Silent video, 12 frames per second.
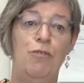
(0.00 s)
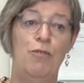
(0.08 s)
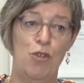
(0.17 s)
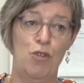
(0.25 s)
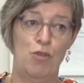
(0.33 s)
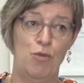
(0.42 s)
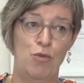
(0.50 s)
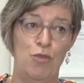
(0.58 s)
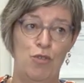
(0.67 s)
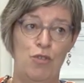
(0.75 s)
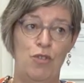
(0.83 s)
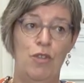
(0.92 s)

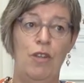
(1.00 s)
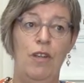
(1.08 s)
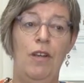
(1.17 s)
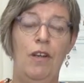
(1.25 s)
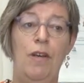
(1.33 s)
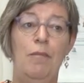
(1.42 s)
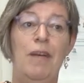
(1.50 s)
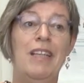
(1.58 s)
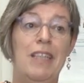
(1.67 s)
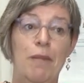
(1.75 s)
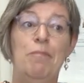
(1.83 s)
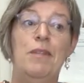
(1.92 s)

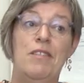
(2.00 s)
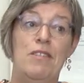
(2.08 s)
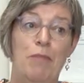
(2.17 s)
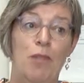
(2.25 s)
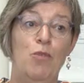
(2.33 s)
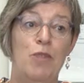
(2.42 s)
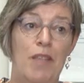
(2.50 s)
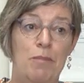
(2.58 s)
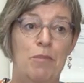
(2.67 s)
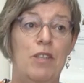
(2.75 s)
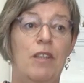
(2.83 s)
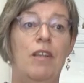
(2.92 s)

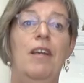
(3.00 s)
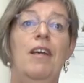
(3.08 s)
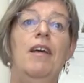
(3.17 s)
Forschungsergebnismanuskripte, ähm,